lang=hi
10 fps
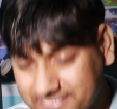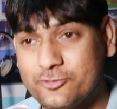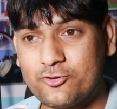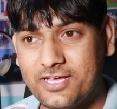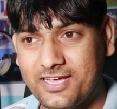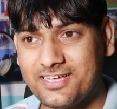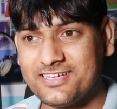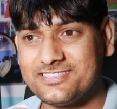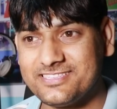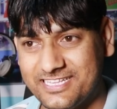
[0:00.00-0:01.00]
ये थोड़ा
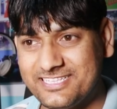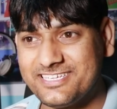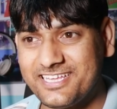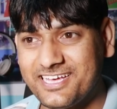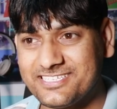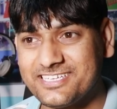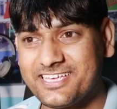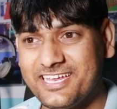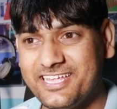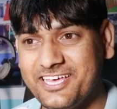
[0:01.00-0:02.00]
हाँ दिल जले
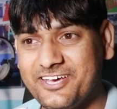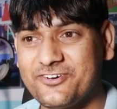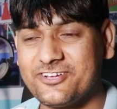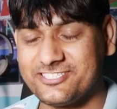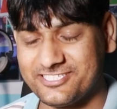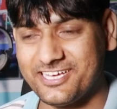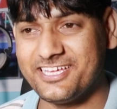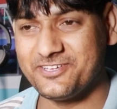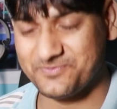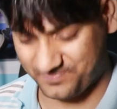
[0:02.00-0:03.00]
आशिक के लिए है और अच्छा
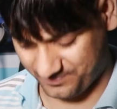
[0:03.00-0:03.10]
है